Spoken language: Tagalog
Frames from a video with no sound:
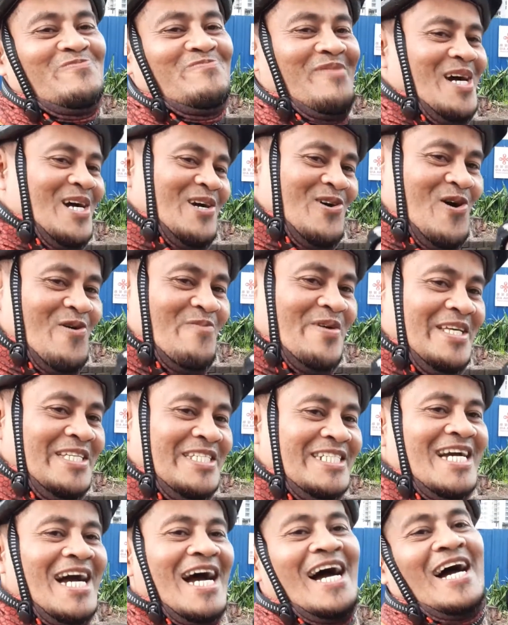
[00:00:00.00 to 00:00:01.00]

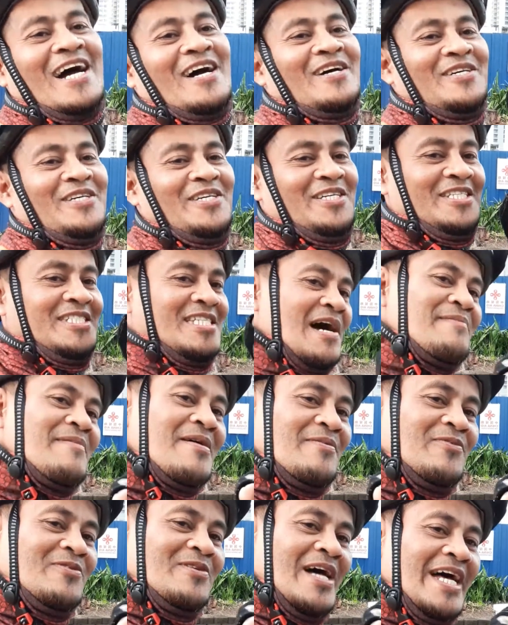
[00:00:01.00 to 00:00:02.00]
Mag-comments ka,
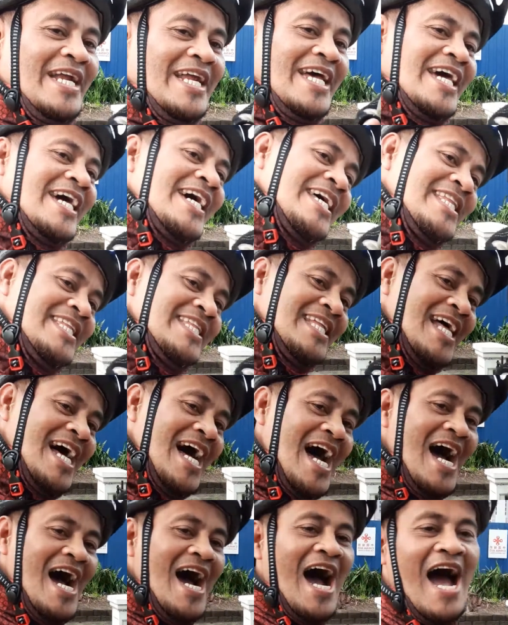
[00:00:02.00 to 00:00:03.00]
isama mo na rin
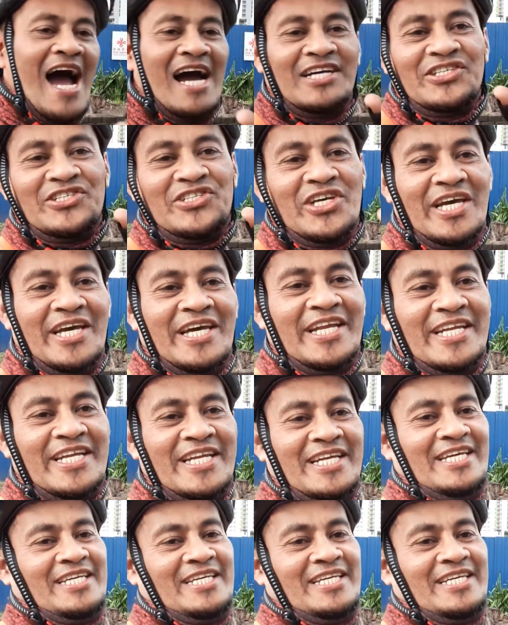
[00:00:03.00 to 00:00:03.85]
ang share.